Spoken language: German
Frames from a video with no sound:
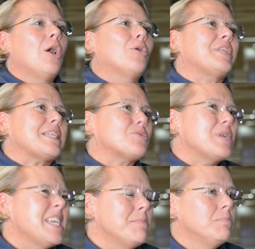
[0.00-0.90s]
Und dann so
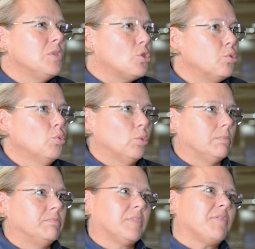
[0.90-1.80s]
im
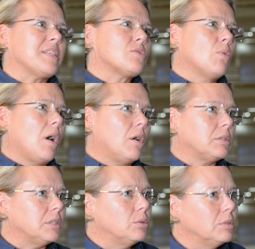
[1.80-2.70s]
Tun, wenn so auch
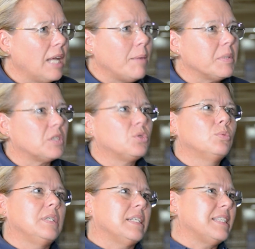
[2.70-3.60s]
die Dynamik
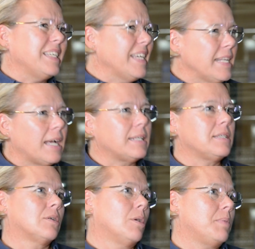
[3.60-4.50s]
zulegt, die
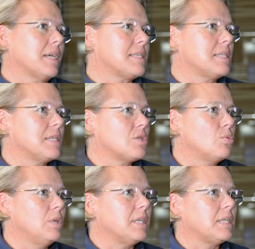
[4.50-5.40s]
inhaltliche Komplexität
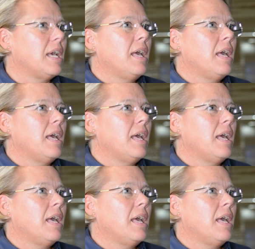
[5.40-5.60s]
zulegt,